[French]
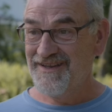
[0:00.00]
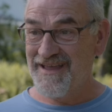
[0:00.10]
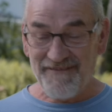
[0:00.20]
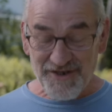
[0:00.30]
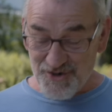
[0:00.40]
il y
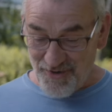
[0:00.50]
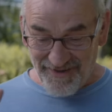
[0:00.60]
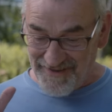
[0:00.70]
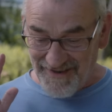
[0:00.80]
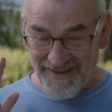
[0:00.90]
avait juste
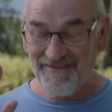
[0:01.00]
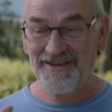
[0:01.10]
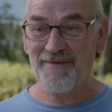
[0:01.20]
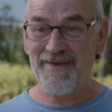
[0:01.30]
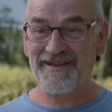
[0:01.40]
ça qu'il y avait
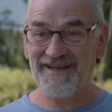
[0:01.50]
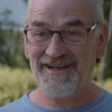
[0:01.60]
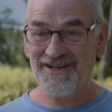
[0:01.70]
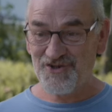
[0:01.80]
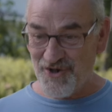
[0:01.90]
dans ma
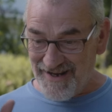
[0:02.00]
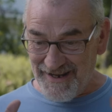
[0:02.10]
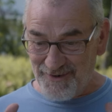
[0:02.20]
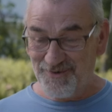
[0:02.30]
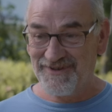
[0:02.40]
tête. Je
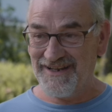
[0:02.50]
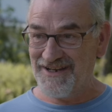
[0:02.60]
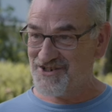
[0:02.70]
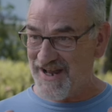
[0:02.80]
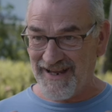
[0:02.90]

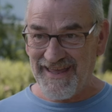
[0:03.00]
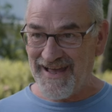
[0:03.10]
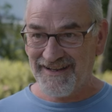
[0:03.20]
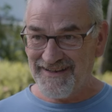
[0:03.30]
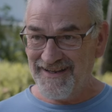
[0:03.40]
l'écoutais, je la
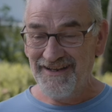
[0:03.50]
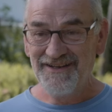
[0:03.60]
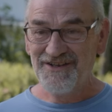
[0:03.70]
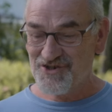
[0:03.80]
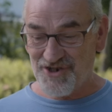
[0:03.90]
regardais,
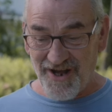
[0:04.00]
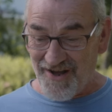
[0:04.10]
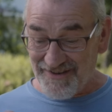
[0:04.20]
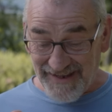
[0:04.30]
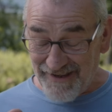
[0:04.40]
je
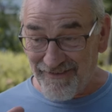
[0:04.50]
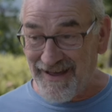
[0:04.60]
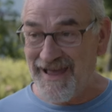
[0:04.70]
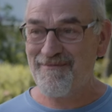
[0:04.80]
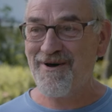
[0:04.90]
rentrais
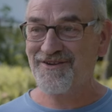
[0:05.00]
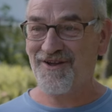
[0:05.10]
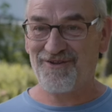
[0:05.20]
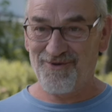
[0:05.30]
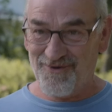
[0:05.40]
vraiment
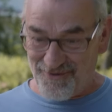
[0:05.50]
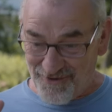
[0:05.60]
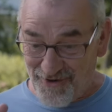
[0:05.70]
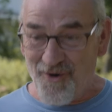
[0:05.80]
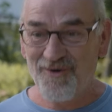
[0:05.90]
dans son
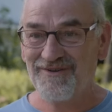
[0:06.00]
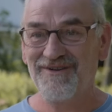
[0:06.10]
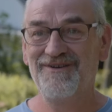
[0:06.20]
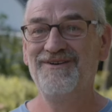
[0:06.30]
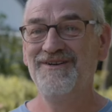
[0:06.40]
conte.
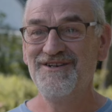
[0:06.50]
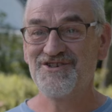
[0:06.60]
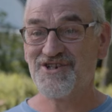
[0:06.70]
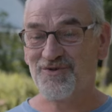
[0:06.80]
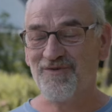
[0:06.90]
Là.
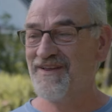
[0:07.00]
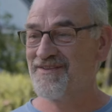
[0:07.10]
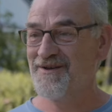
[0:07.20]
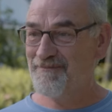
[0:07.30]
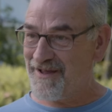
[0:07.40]
J'ai trouvé
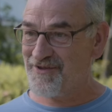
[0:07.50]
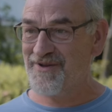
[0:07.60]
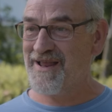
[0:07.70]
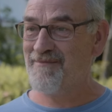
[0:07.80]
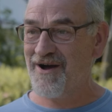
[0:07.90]
ça
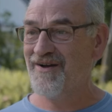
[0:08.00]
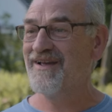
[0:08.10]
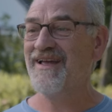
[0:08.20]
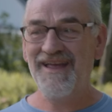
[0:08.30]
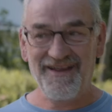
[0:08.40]
personnellement
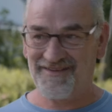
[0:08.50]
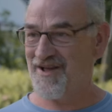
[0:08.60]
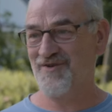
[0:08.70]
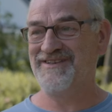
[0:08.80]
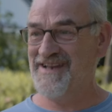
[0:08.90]

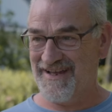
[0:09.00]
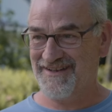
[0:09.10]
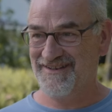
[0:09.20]
extraordinaire.